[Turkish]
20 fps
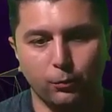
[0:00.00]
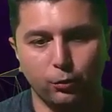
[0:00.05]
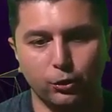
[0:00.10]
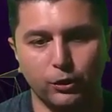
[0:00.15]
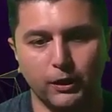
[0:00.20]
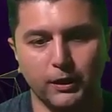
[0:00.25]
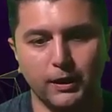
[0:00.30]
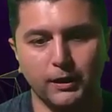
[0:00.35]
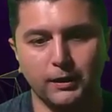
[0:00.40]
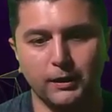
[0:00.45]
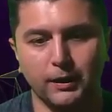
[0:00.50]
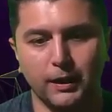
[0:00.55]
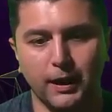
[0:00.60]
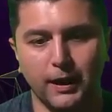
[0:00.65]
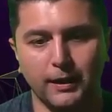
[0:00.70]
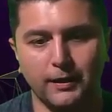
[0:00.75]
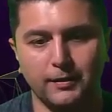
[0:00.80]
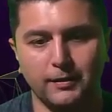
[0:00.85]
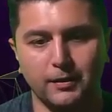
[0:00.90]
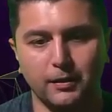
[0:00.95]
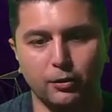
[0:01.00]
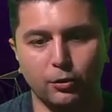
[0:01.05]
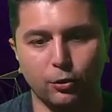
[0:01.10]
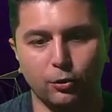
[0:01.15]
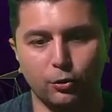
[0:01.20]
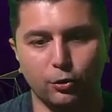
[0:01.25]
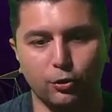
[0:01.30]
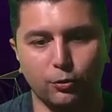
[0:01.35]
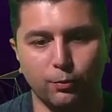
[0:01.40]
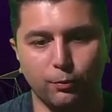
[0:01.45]
Bu da nedir? Eksi
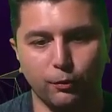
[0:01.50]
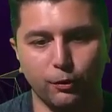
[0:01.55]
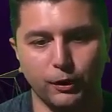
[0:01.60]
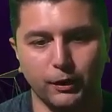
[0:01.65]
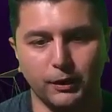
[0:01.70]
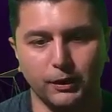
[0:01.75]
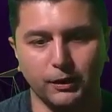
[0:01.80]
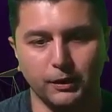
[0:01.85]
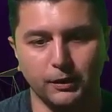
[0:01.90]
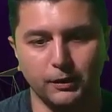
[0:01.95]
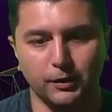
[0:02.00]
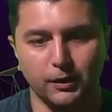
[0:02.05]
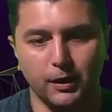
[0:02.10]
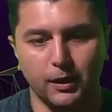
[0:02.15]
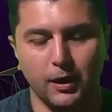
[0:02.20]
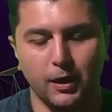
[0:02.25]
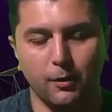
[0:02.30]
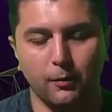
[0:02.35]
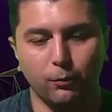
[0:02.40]
kök 3 bölü 2'dir.